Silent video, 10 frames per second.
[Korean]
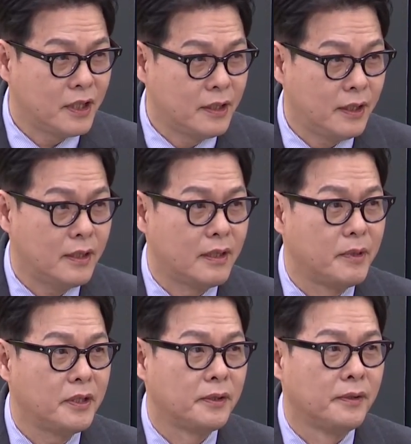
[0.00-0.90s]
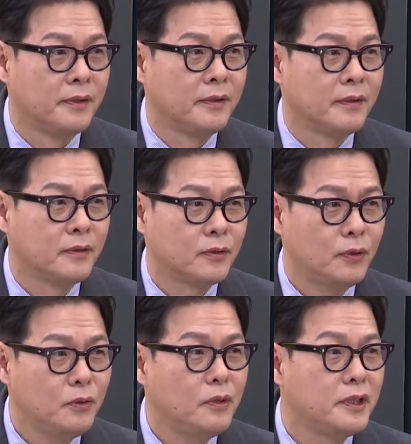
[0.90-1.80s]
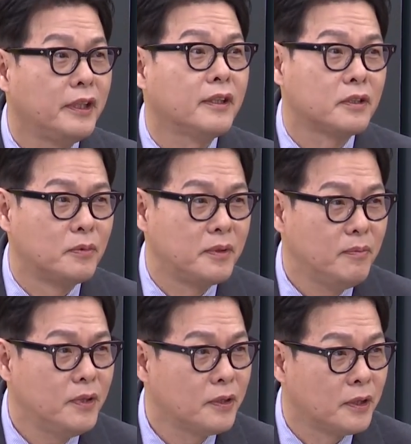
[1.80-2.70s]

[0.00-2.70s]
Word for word: 크게 나면 선거를 이기기가 좀 힘들어요.